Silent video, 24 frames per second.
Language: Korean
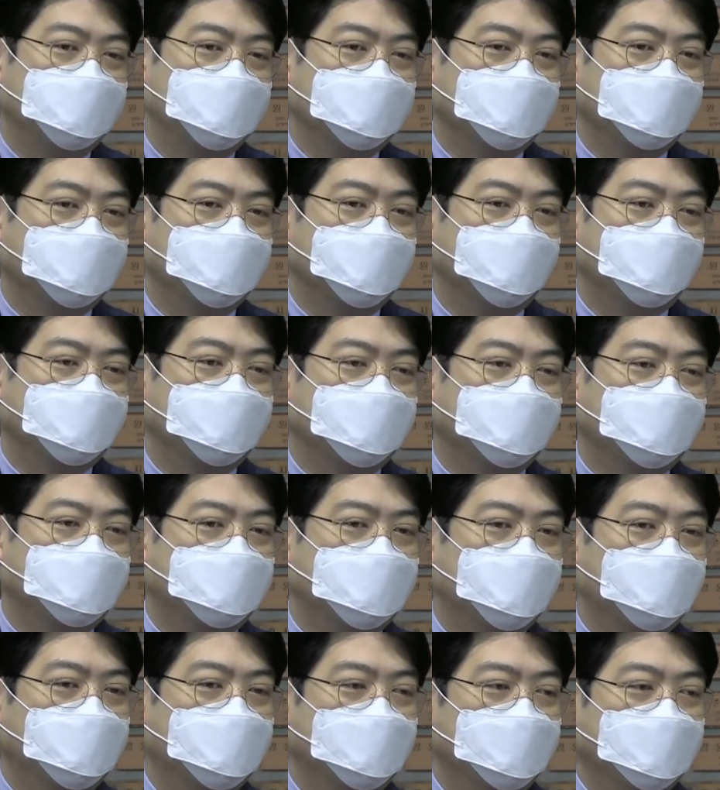여기서
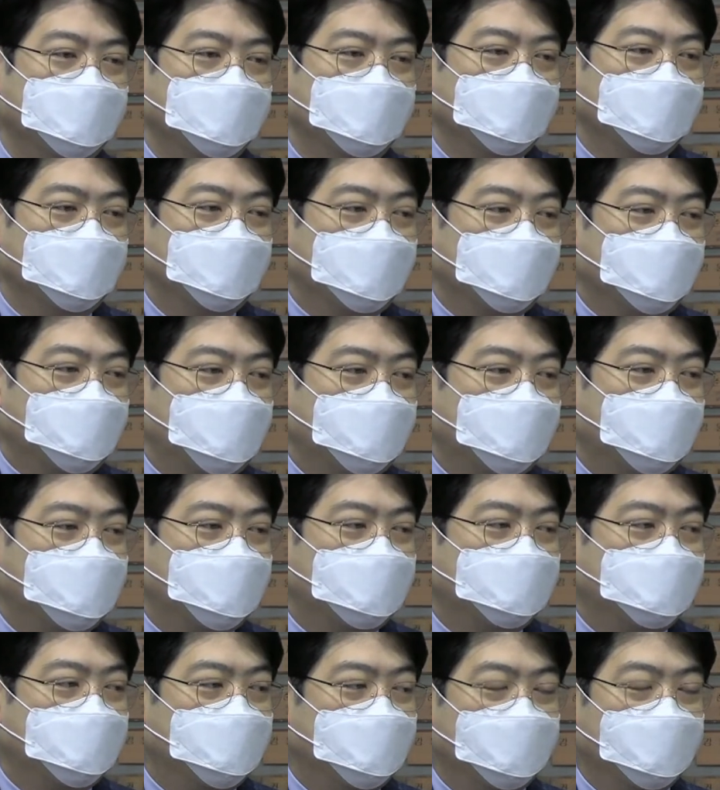이제
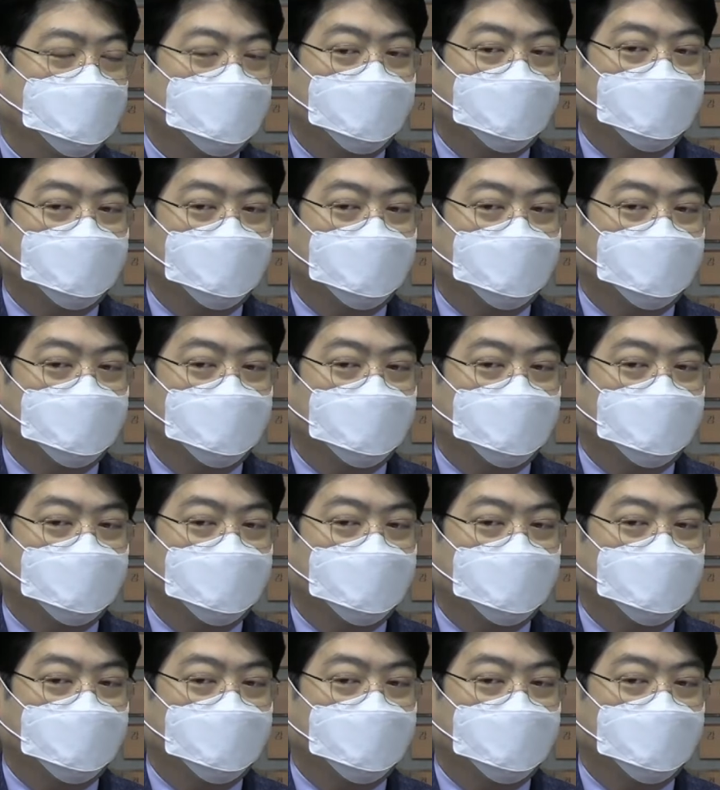하나님이